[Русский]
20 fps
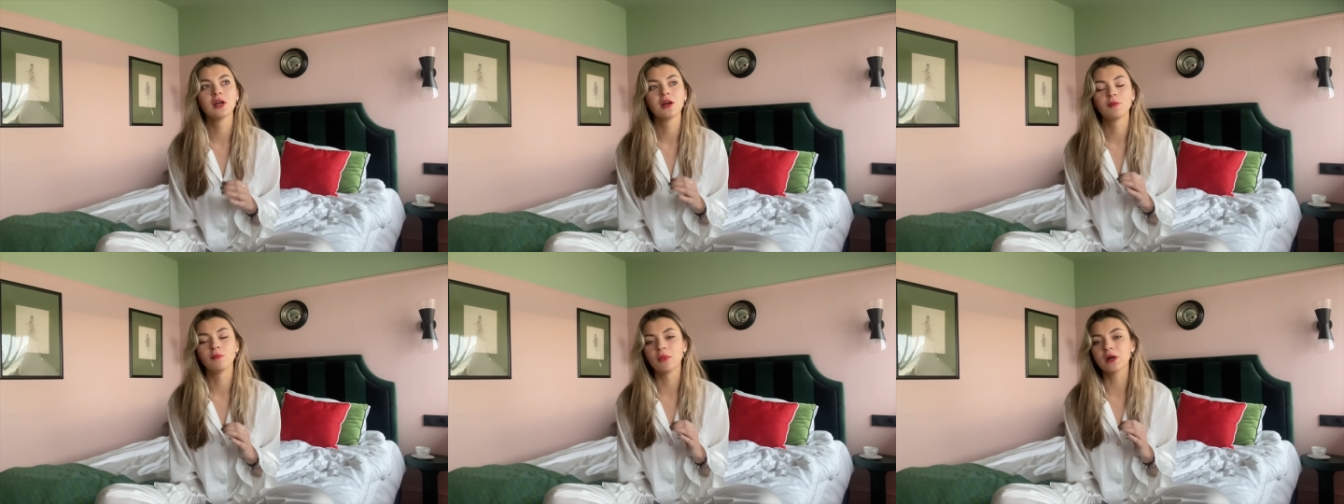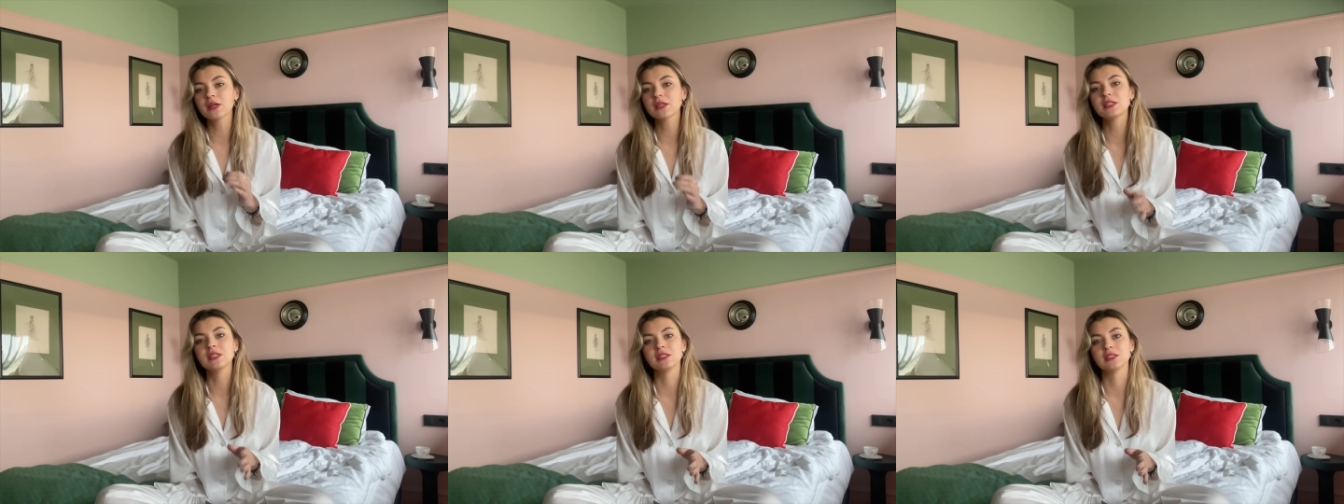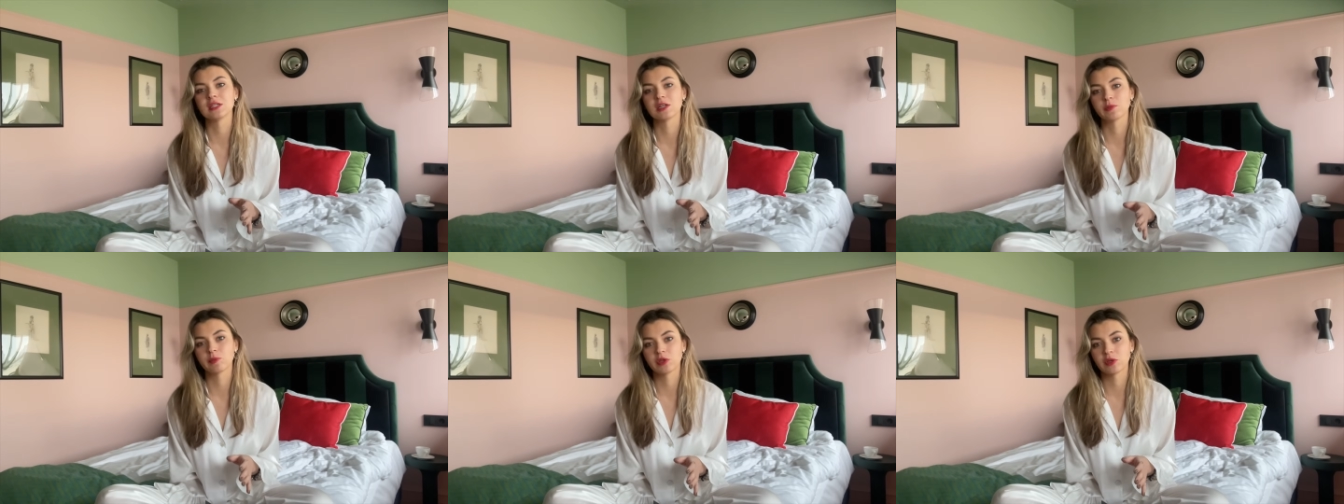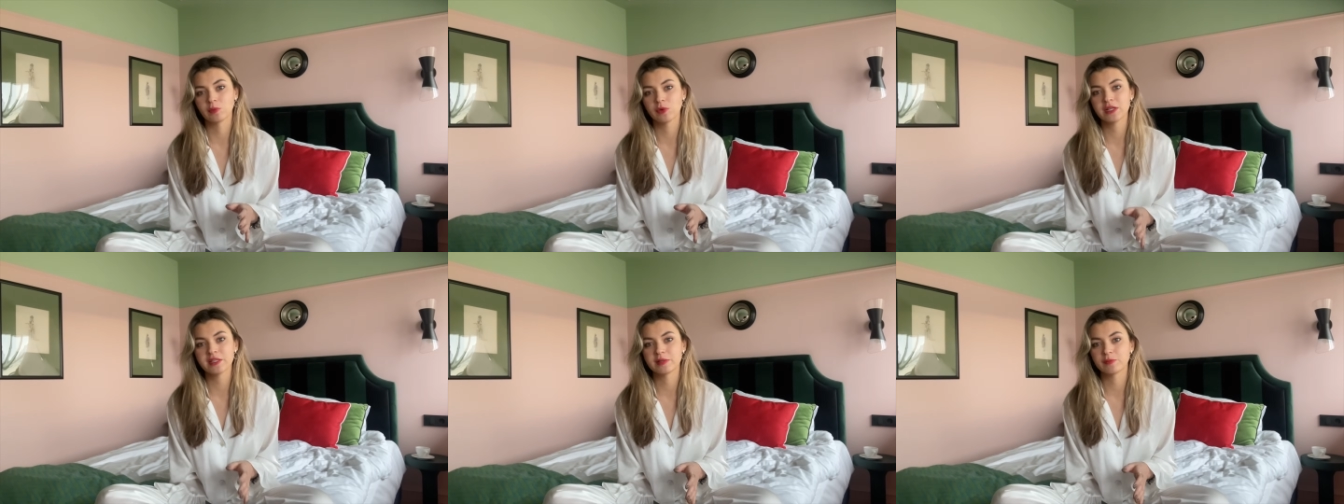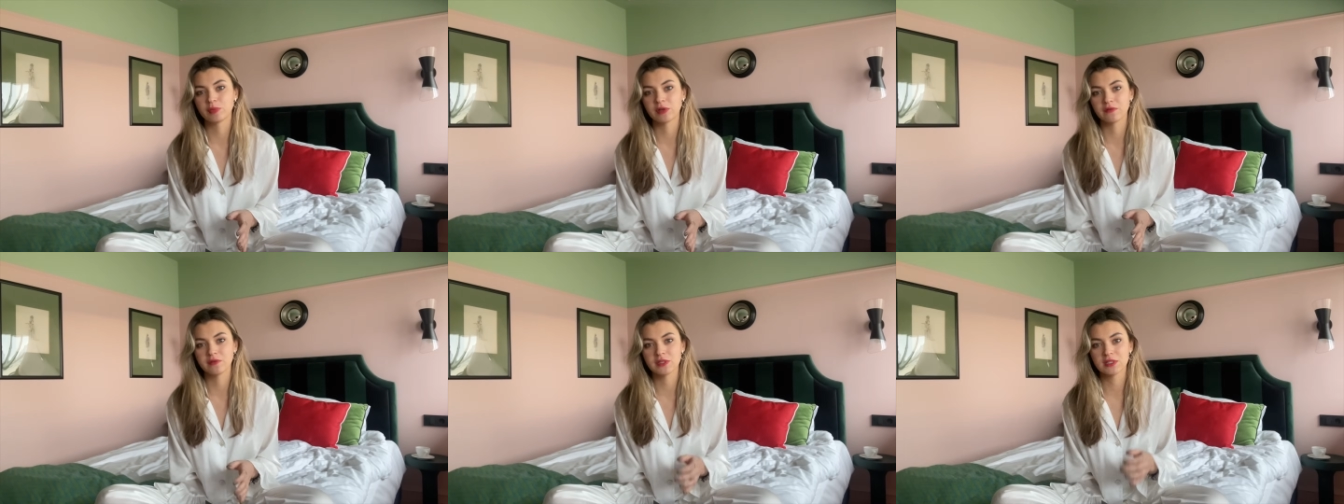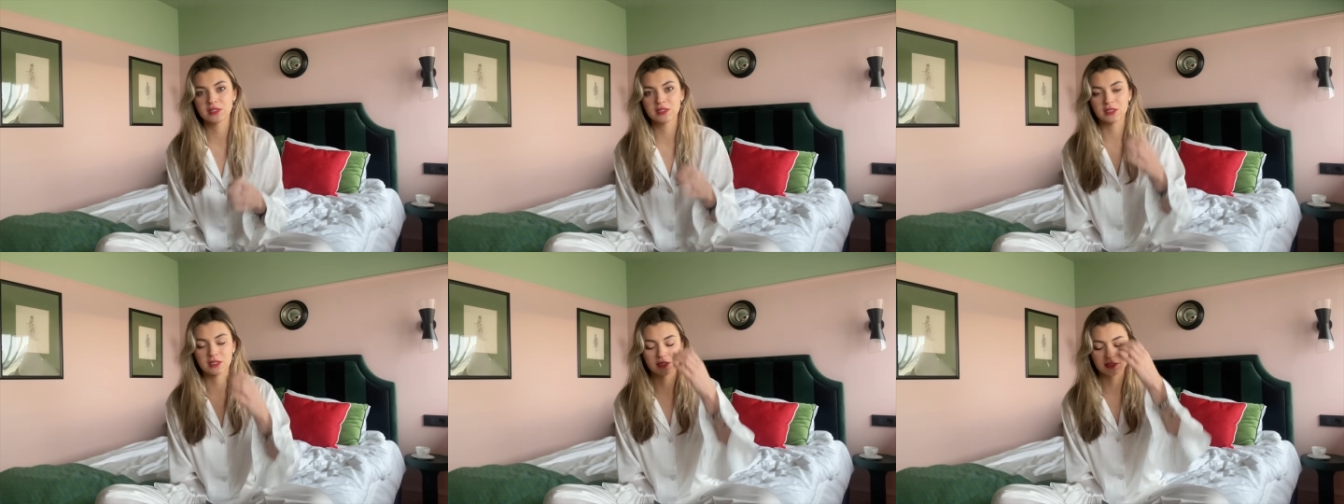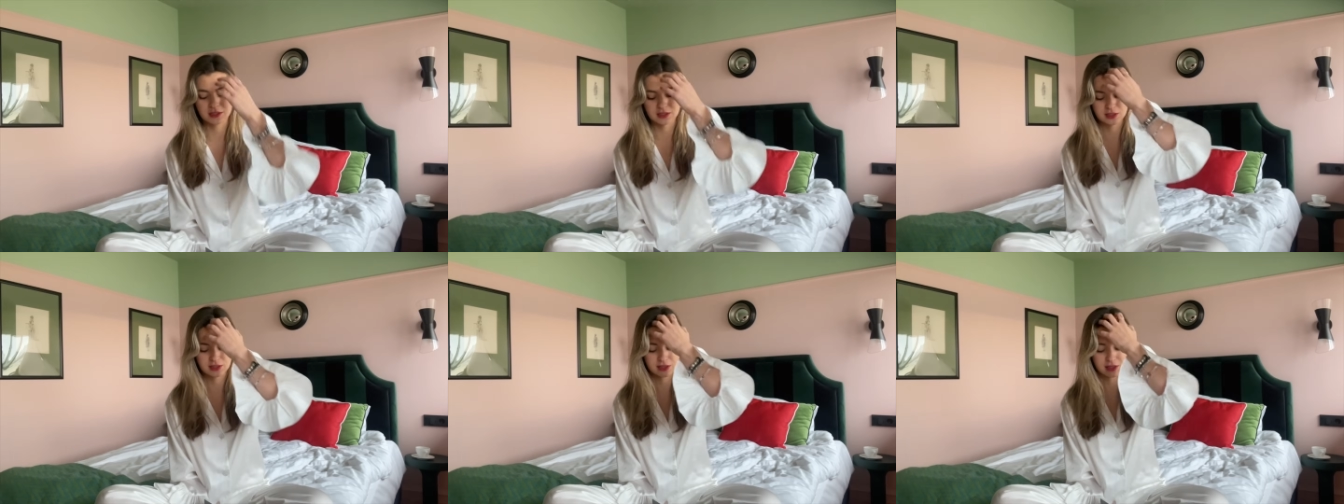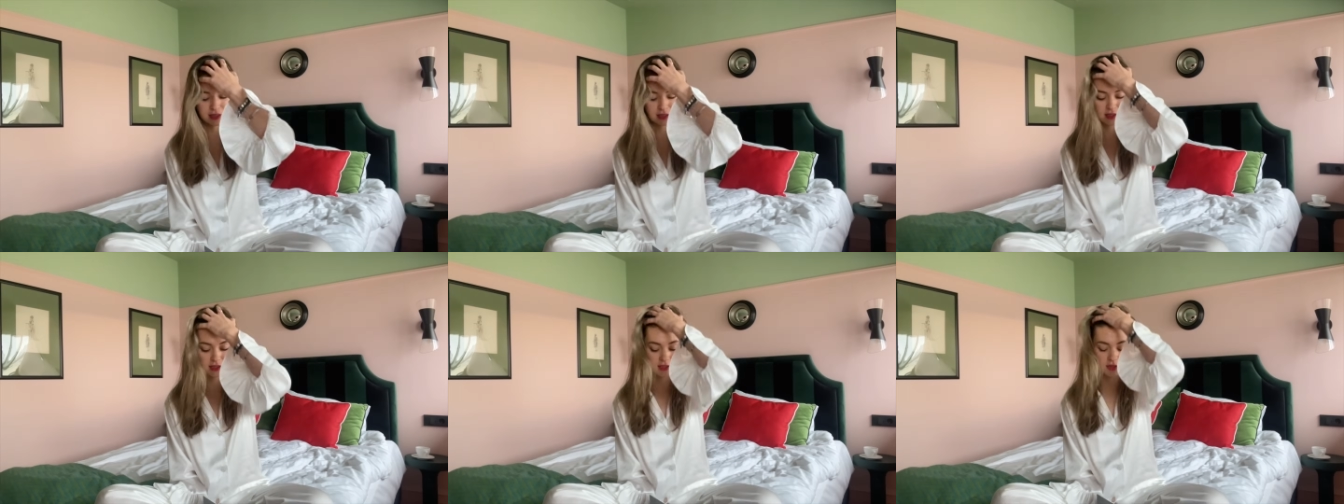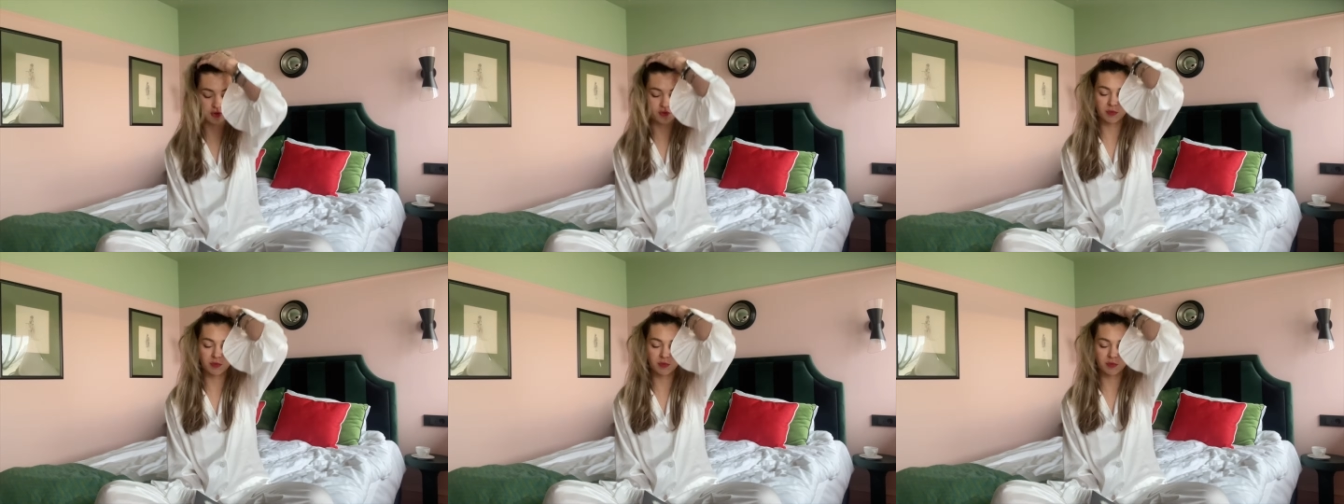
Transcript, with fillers: магнитик, понимаете, привезти из-за границы.